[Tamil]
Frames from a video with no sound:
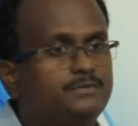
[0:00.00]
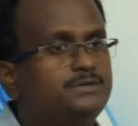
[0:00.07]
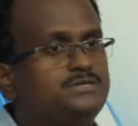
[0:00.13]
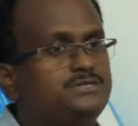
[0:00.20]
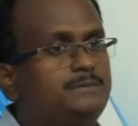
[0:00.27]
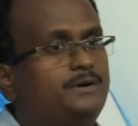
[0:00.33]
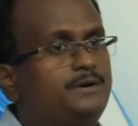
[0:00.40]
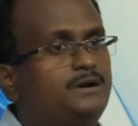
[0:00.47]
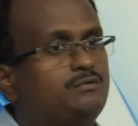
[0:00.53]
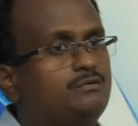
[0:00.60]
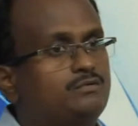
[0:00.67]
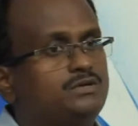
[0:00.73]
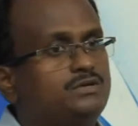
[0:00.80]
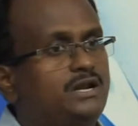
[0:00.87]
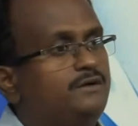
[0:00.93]
சாப்பாடெலாம்
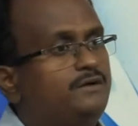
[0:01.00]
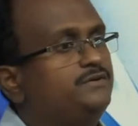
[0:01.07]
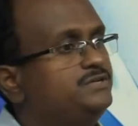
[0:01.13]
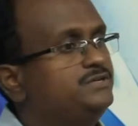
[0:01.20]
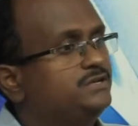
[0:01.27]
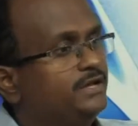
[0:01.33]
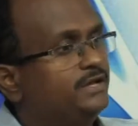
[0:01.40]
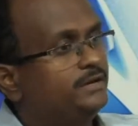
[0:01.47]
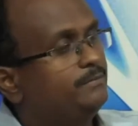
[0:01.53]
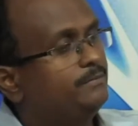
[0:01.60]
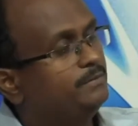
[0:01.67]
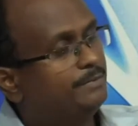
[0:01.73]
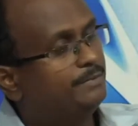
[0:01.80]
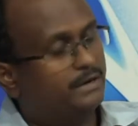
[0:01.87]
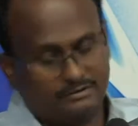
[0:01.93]
கொடுத்து நல்லா வச்சுருந்தார்
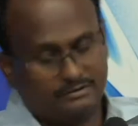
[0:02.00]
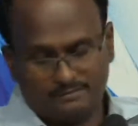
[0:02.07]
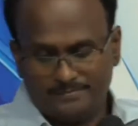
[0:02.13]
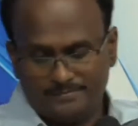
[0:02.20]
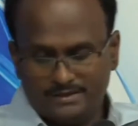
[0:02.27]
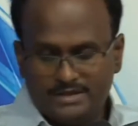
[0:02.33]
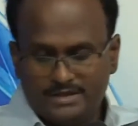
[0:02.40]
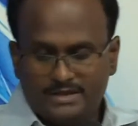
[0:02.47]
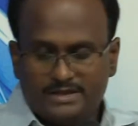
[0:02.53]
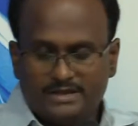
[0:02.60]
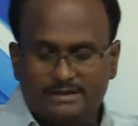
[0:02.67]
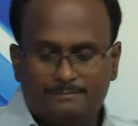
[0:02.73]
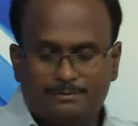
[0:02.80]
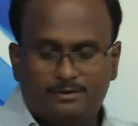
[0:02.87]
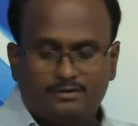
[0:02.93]
அப்படின்னு பார்க்குறோம்
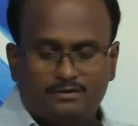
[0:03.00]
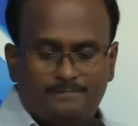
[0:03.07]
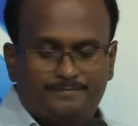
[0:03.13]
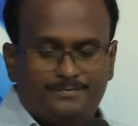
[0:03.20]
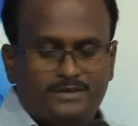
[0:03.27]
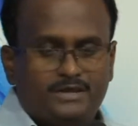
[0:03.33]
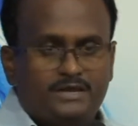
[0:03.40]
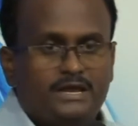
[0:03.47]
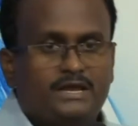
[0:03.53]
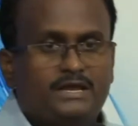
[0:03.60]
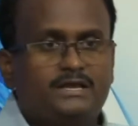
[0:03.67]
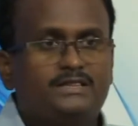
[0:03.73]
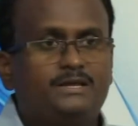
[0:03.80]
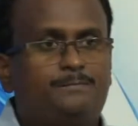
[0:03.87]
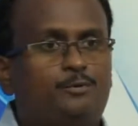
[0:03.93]
இப்போது
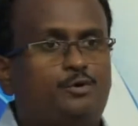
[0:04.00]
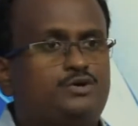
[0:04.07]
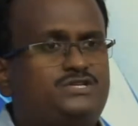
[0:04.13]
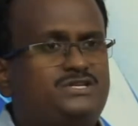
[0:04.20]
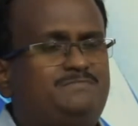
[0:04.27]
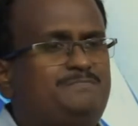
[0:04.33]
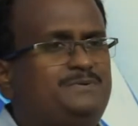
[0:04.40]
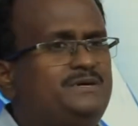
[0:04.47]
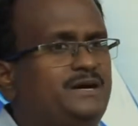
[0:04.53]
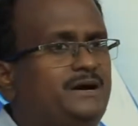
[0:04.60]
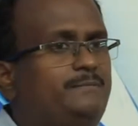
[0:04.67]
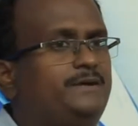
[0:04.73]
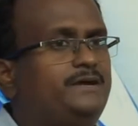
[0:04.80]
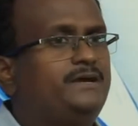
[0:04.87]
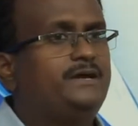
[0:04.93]
இந்த போஷிப்பு
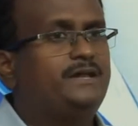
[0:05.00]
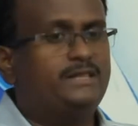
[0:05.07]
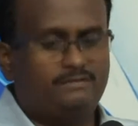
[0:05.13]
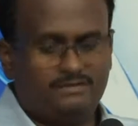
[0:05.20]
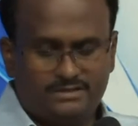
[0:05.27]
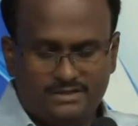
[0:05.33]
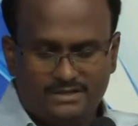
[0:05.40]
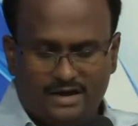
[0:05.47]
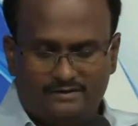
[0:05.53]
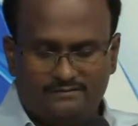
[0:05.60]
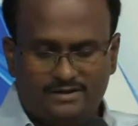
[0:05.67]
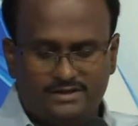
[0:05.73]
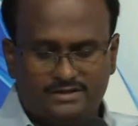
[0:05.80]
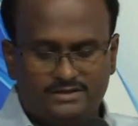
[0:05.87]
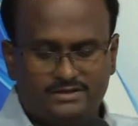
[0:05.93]
அப்படிங்கிறது வந்து அவர்